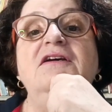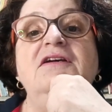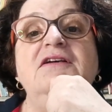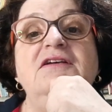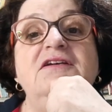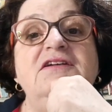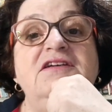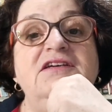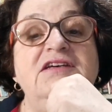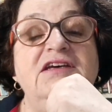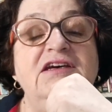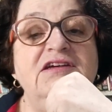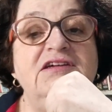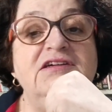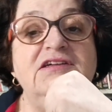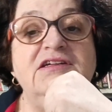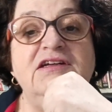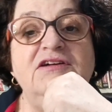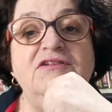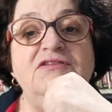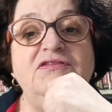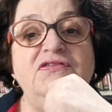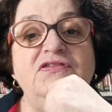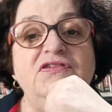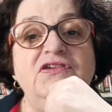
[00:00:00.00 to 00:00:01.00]

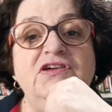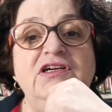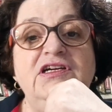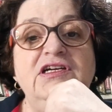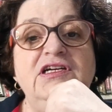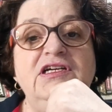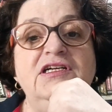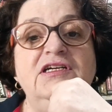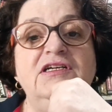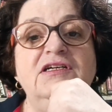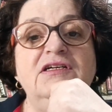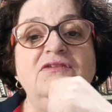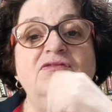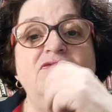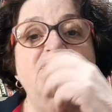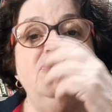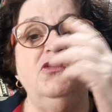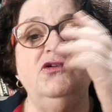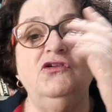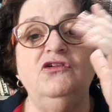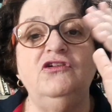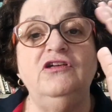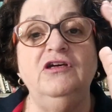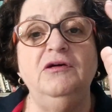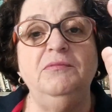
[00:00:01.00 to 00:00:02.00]
sexta-feira
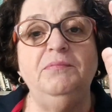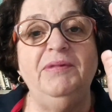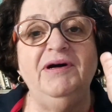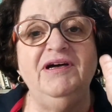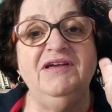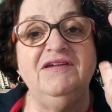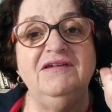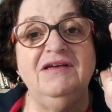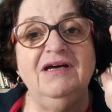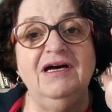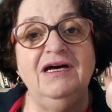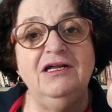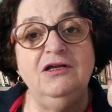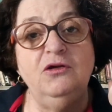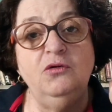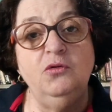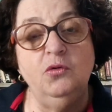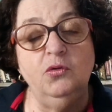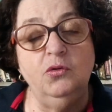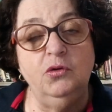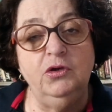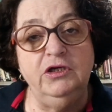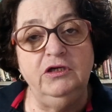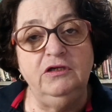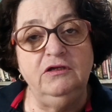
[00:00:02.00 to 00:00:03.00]
você passar a
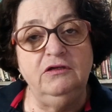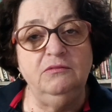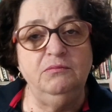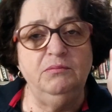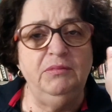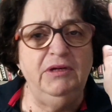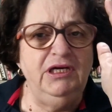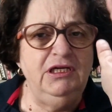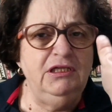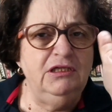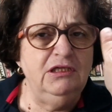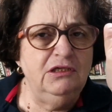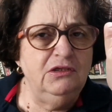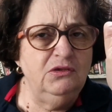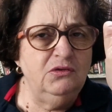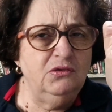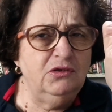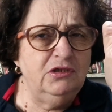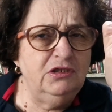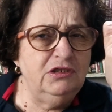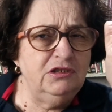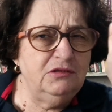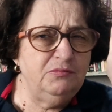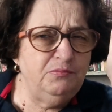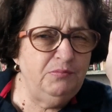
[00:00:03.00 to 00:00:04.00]
noite, bem de
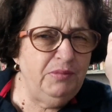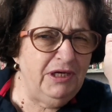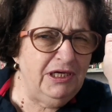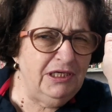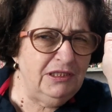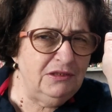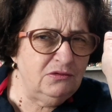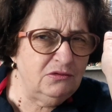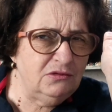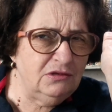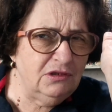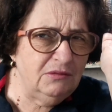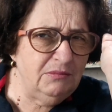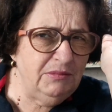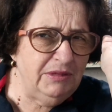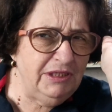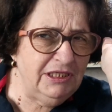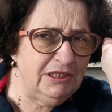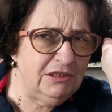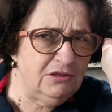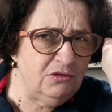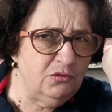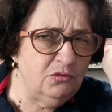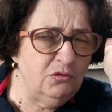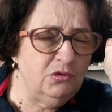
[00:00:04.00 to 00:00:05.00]
noite, perto da
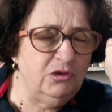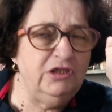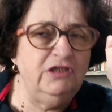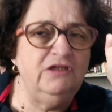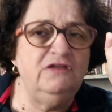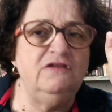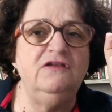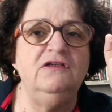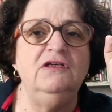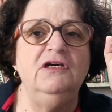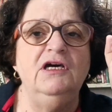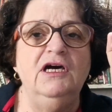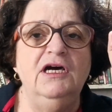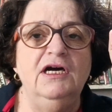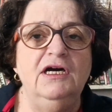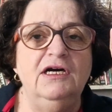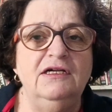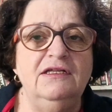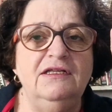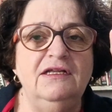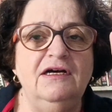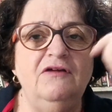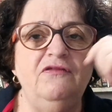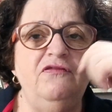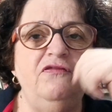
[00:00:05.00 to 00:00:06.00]
meia-noite,
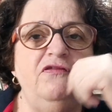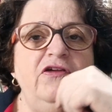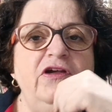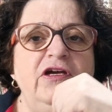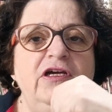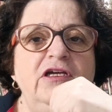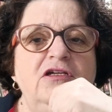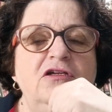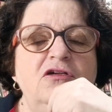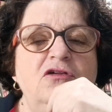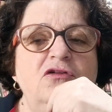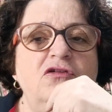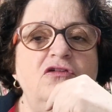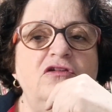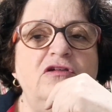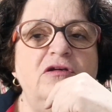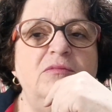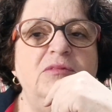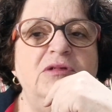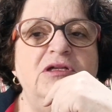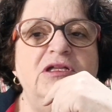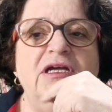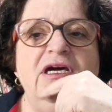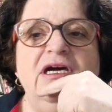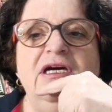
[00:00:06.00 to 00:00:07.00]
na frente do
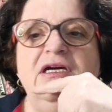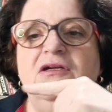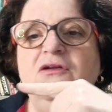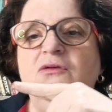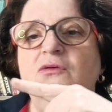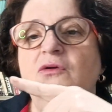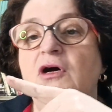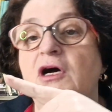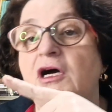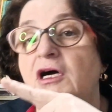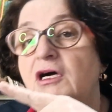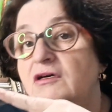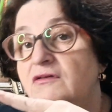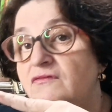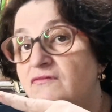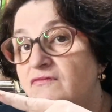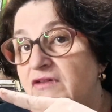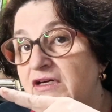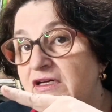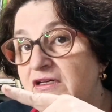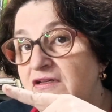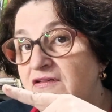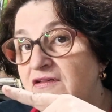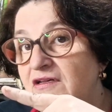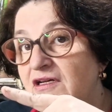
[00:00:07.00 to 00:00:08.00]
cemitério,
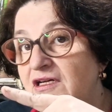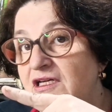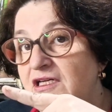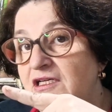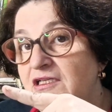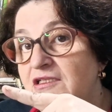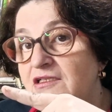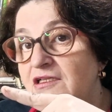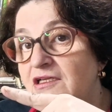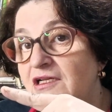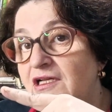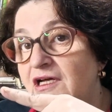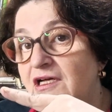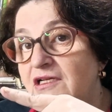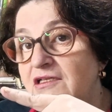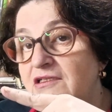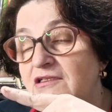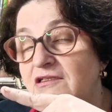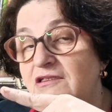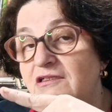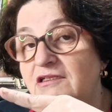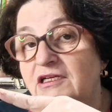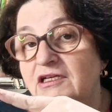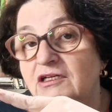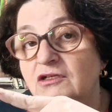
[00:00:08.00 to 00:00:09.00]
vai sair de lá
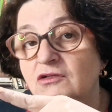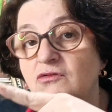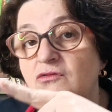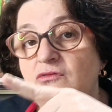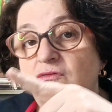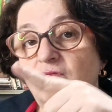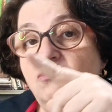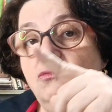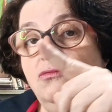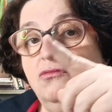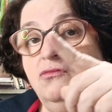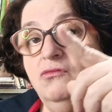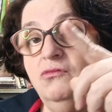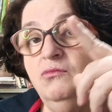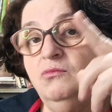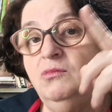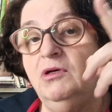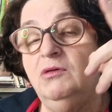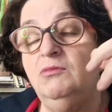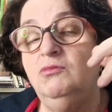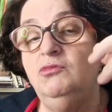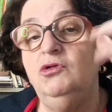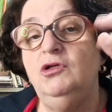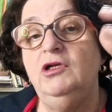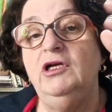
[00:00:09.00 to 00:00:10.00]
de dentro
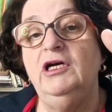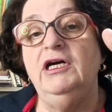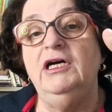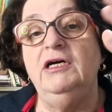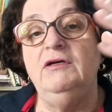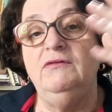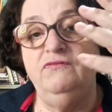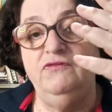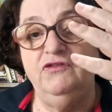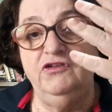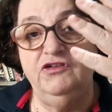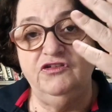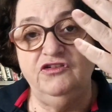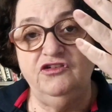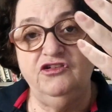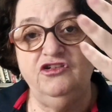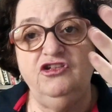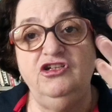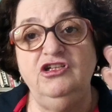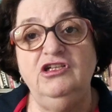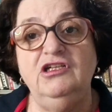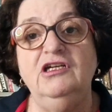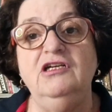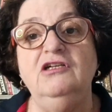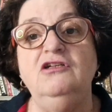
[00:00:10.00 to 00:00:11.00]
uma mulher
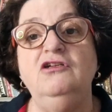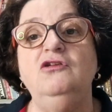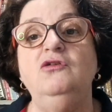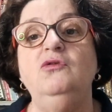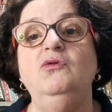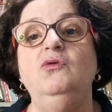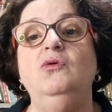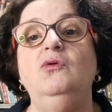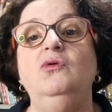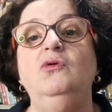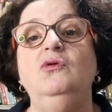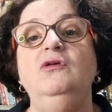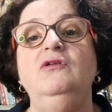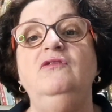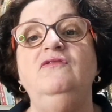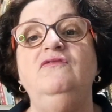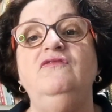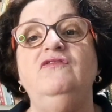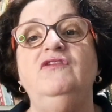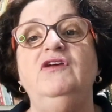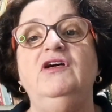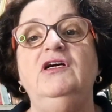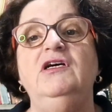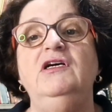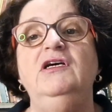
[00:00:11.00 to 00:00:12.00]
vestida de
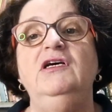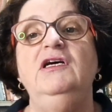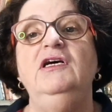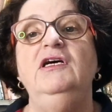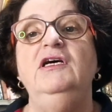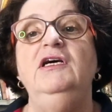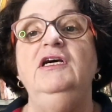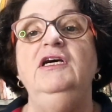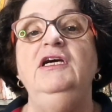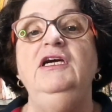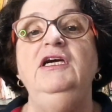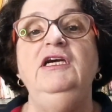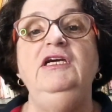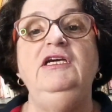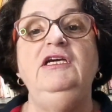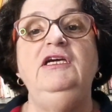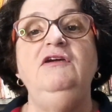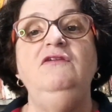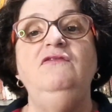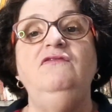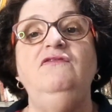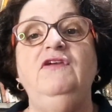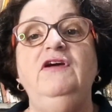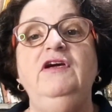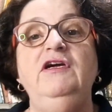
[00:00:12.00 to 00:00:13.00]
noiva e
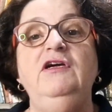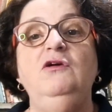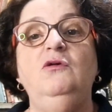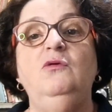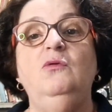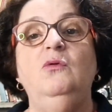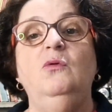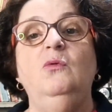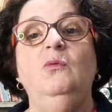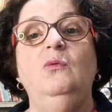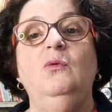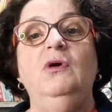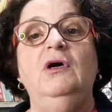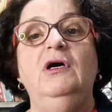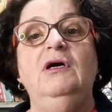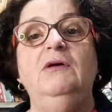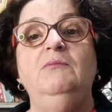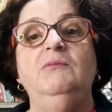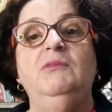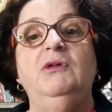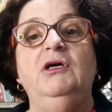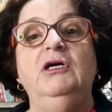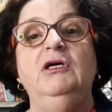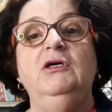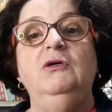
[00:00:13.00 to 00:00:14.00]
que vem com a
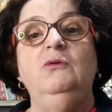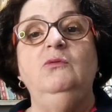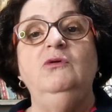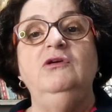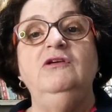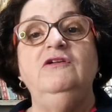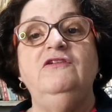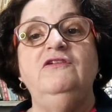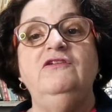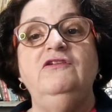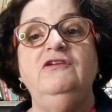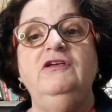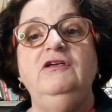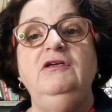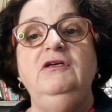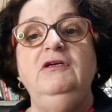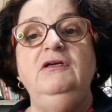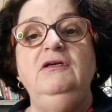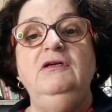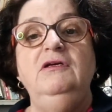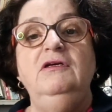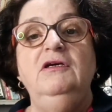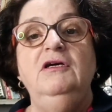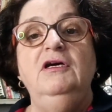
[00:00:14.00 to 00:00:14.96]
mão assim